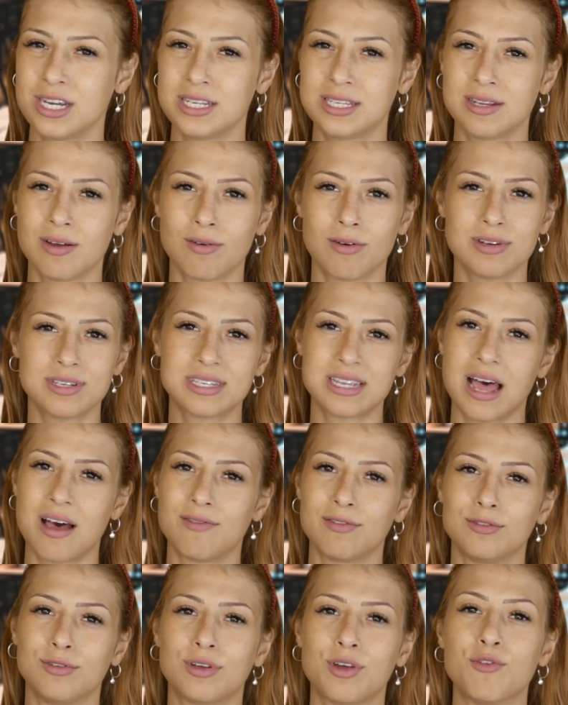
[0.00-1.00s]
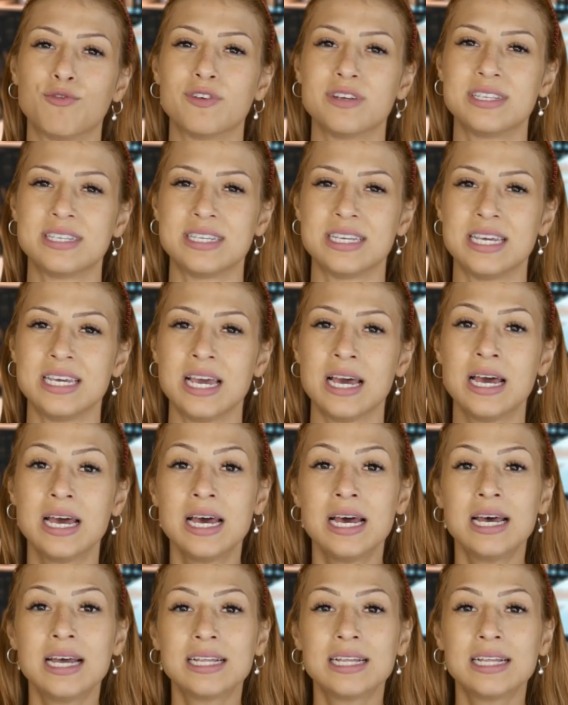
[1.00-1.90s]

eles não gostavam do que eu fazia.